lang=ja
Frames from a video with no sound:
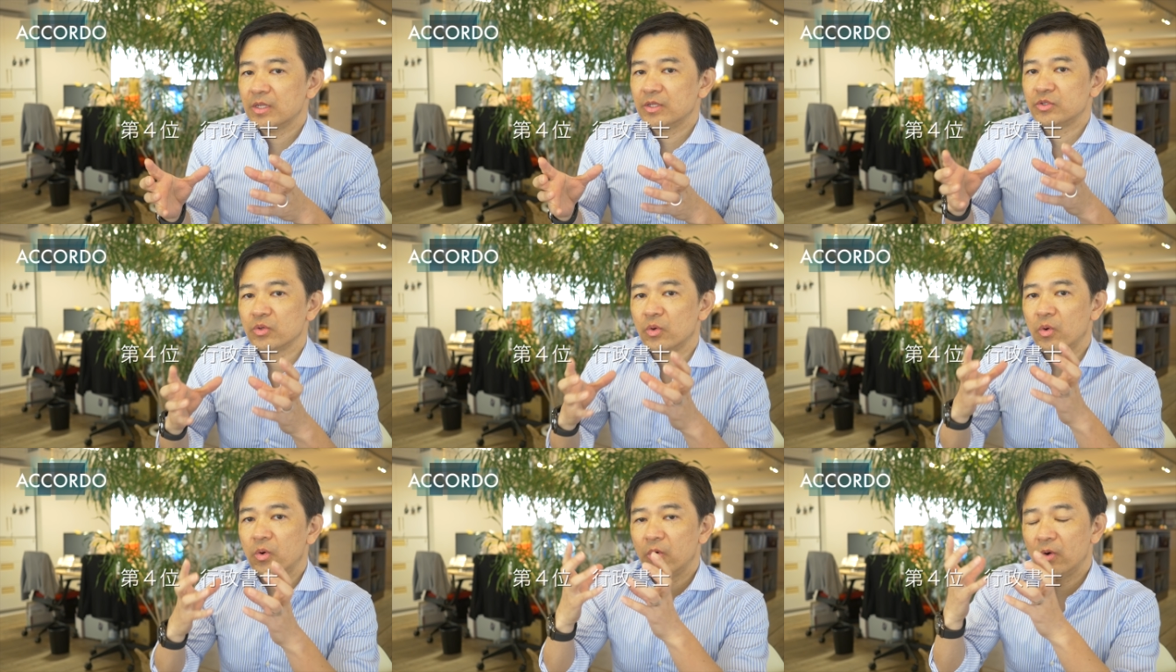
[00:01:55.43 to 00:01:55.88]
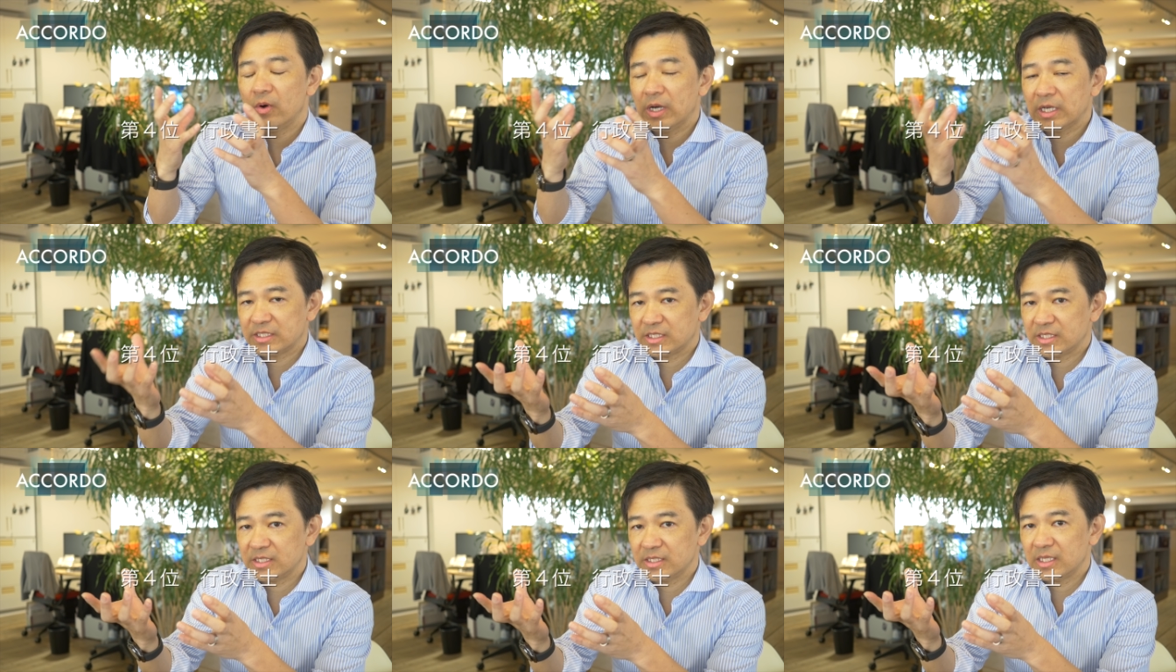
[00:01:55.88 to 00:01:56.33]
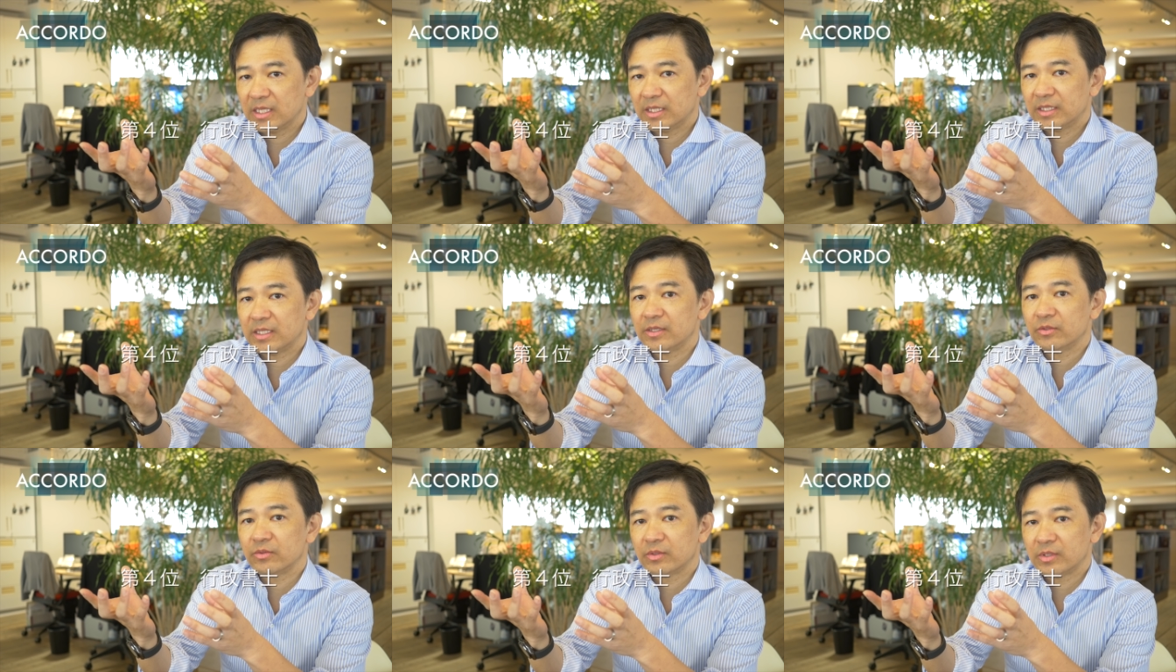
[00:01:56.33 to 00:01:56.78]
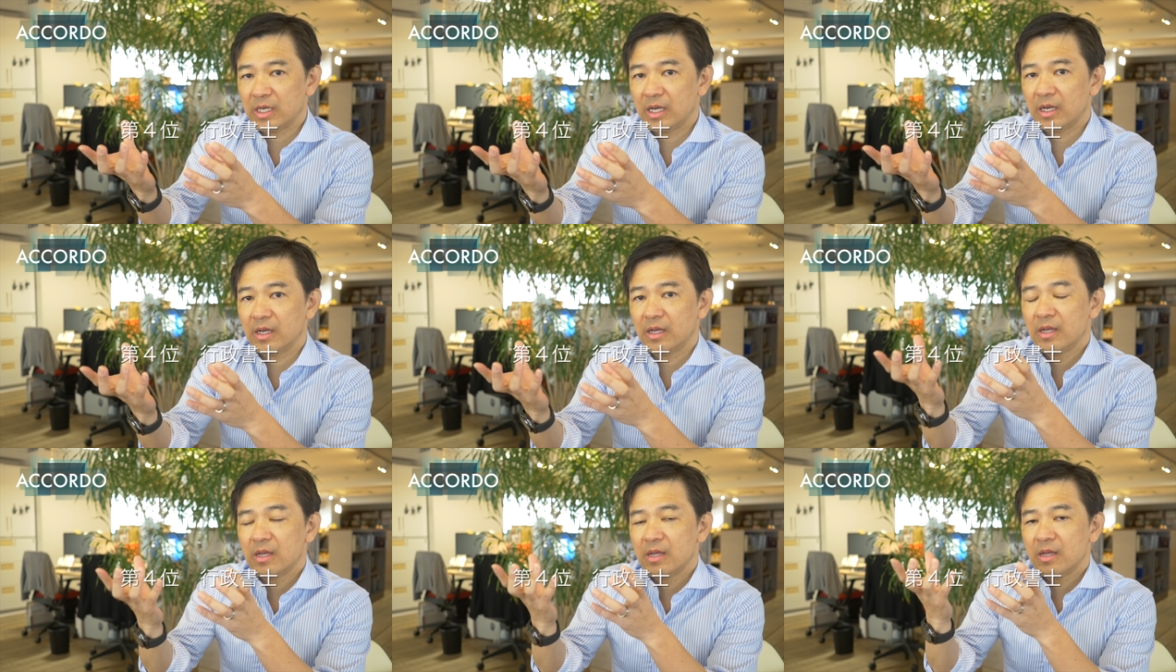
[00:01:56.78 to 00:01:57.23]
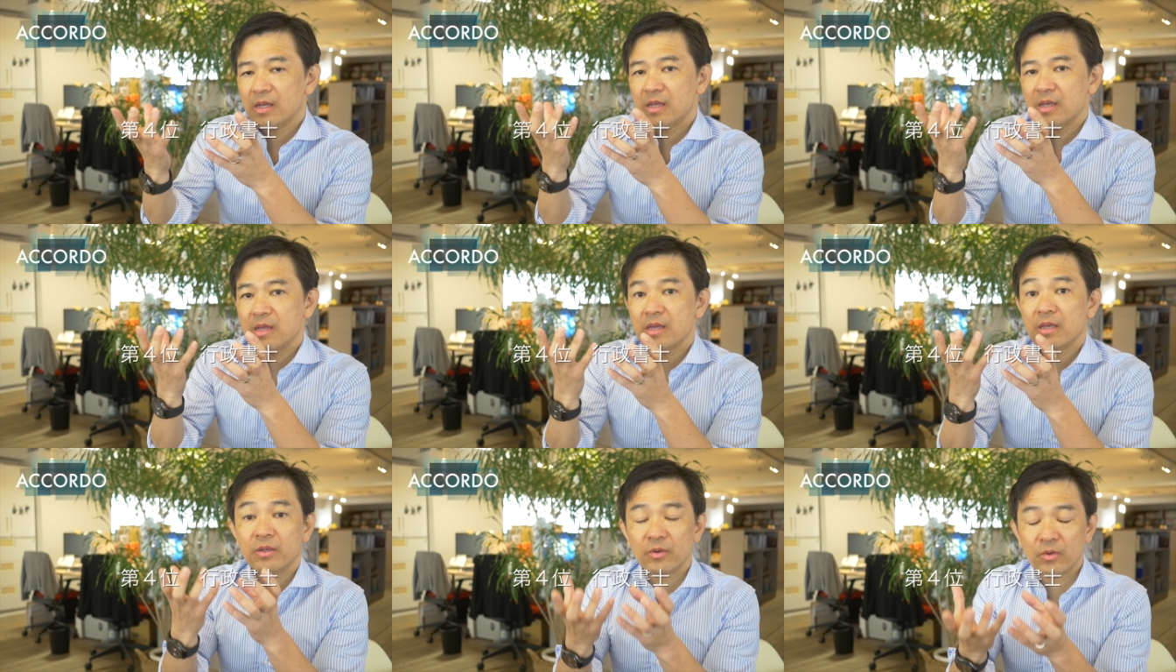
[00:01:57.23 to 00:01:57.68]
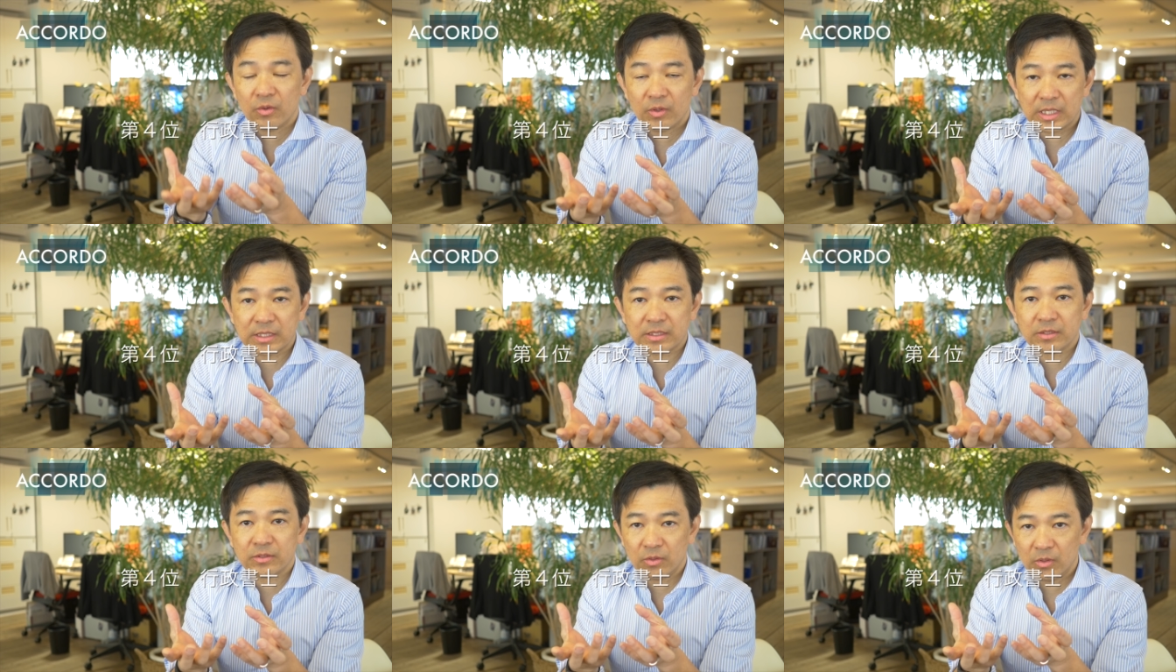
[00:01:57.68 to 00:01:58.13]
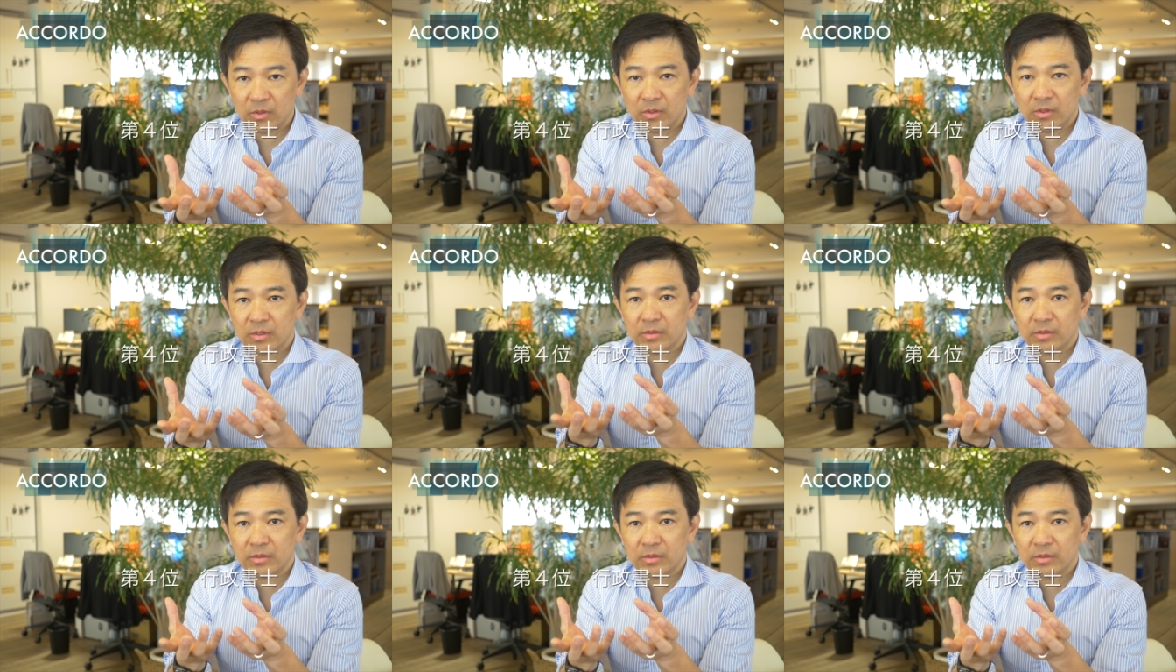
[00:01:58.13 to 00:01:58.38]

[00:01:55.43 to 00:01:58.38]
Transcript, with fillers: 情報発信だったりとか営業活動